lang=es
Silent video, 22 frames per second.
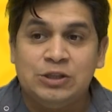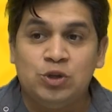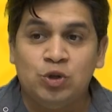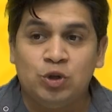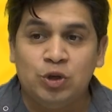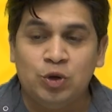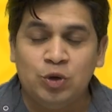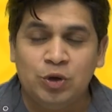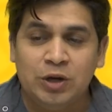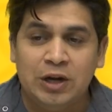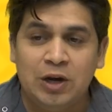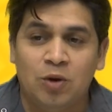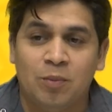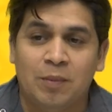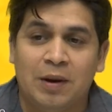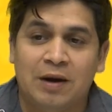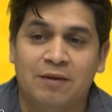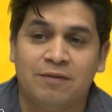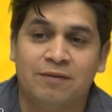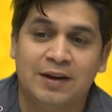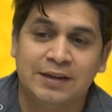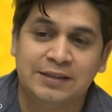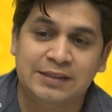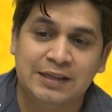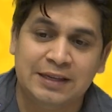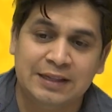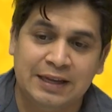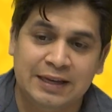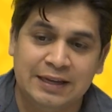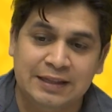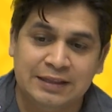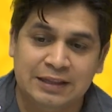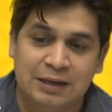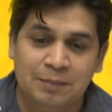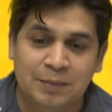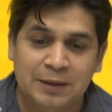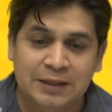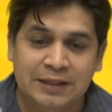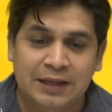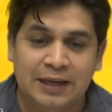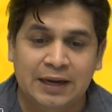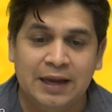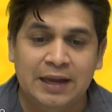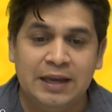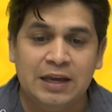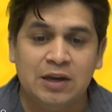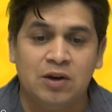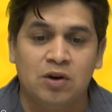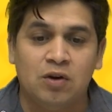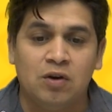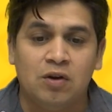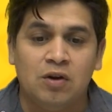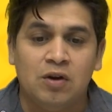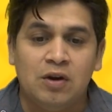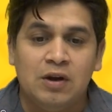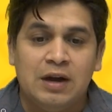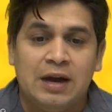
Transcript: Yo creo que lo más fácil de interpretar a Ico